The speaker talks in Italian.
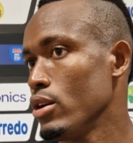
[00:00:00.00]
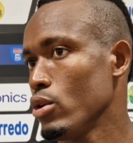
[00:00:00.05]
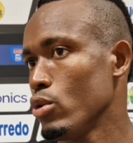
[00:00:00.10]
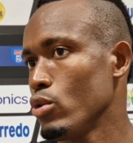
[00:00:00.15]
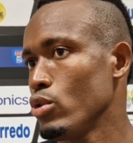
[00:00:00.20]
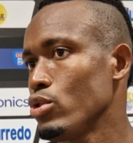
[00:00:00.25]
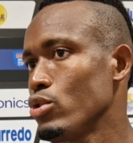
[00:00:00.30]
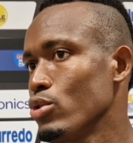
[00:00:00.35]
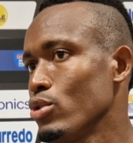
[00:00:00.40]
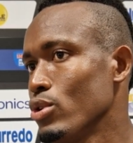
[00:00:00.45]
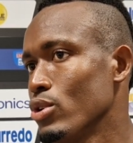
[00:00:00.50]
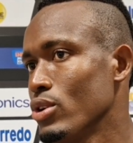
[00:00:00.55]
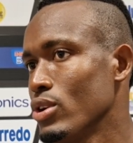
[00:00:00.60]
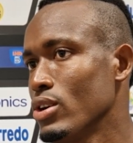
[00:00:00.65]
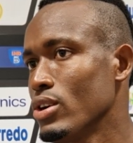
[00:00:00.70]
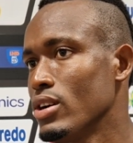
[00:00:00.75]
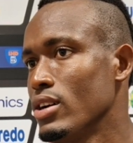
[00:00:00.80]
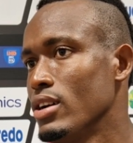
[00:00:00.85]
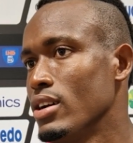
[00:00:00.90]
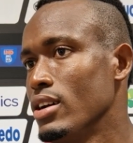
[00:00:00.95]

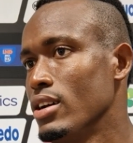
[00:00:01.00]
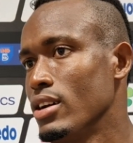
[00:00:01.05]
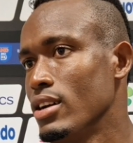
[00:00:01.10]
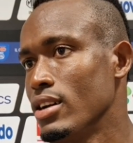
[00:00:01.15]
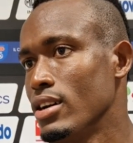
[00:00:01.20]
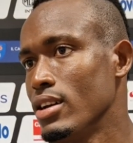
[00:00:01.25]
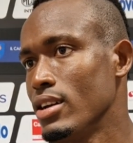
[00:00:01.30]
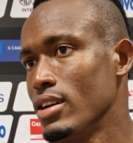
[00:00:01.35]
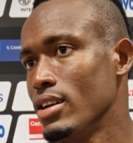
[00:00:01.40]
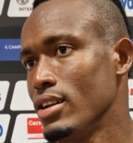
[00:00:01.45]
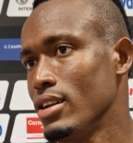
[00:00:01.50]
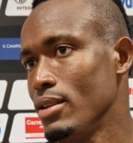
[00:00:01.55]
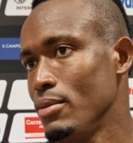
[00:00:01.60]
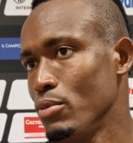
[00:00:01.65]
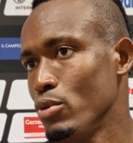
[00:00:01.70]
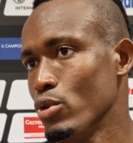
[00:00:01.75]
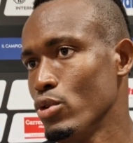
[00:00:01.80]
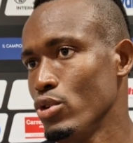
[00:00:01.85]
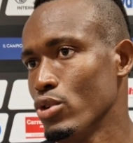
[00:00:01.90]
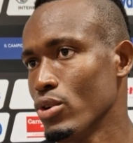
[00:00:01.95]
Questo è il
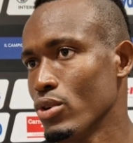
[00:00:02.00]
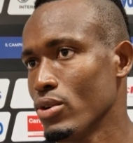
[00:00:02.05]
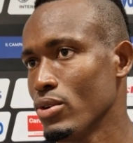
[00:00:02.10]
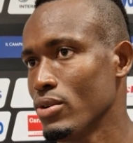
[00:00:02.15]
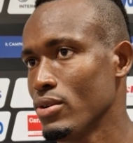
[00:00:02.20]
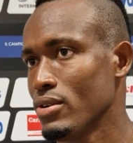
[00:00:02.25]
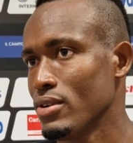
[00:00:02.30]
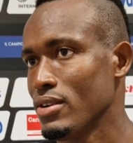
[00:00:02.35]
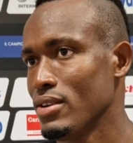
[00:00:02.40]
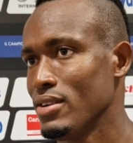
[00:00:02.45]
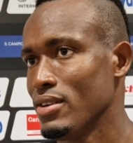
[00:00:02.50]
mio gioco.